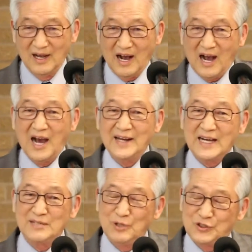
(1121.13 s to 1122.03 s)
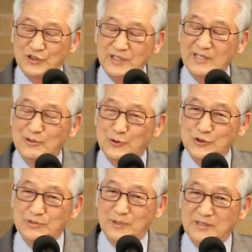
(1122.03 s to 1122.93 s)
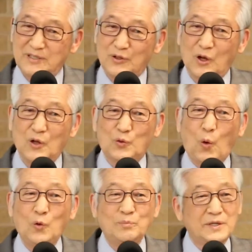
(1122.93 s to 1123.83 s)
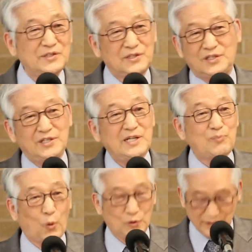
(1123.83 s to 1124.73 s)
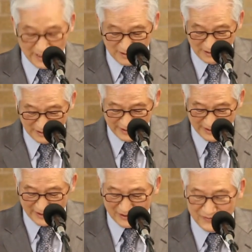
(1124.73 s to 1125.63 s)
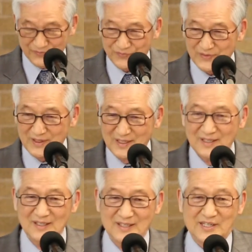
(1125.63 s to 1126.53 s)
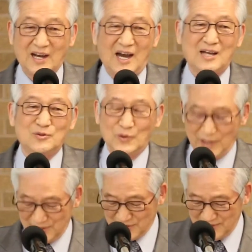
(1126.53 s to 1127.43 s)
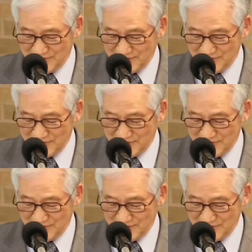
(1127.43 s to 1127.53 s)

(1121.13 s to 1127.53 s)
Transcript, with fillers: 하나님이 지혜를 주시면은 돈 버는 길이 보인다는 거예요. 제가 한국에 있을